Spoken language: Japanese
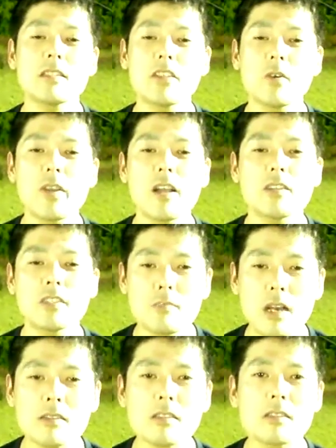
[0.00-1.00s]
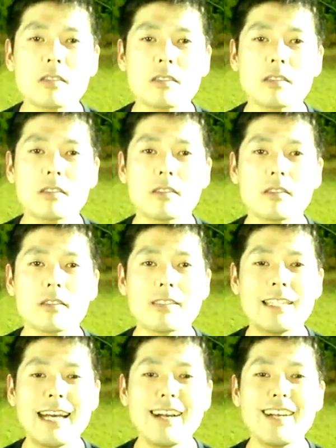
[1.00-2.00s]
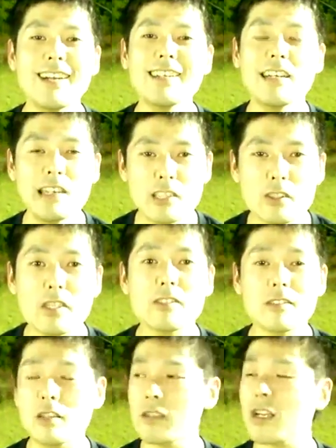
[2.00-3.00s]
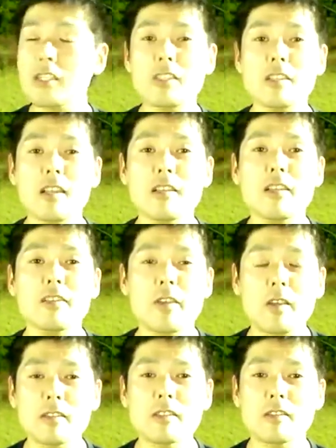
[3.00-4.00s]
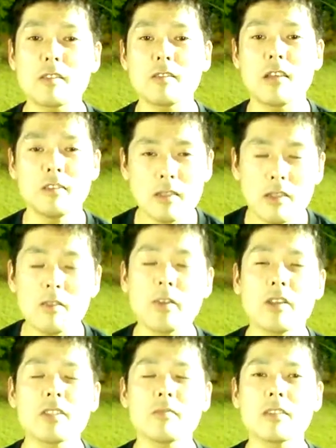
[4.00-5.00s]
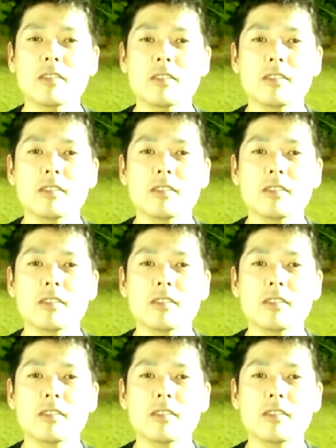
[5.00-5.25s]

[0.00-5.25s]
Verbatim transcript: ひお願いします。えー、怪我しないように楽しく。ですね、怪我したら立てないんで。はい。お願いします。